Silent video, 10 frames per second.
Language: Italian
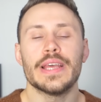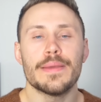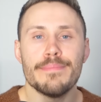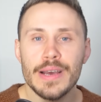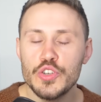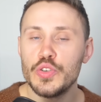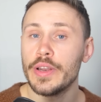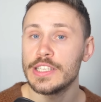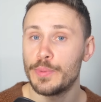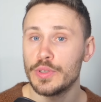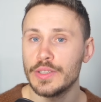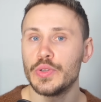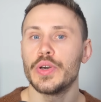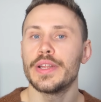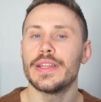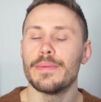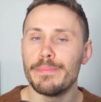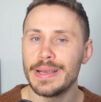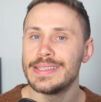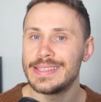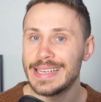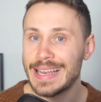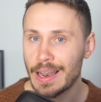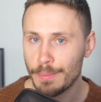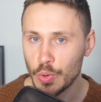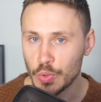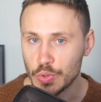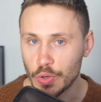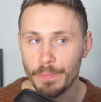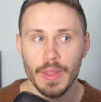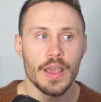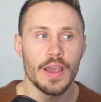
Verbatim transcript: dei maggiori esportatori di benzina al mondo.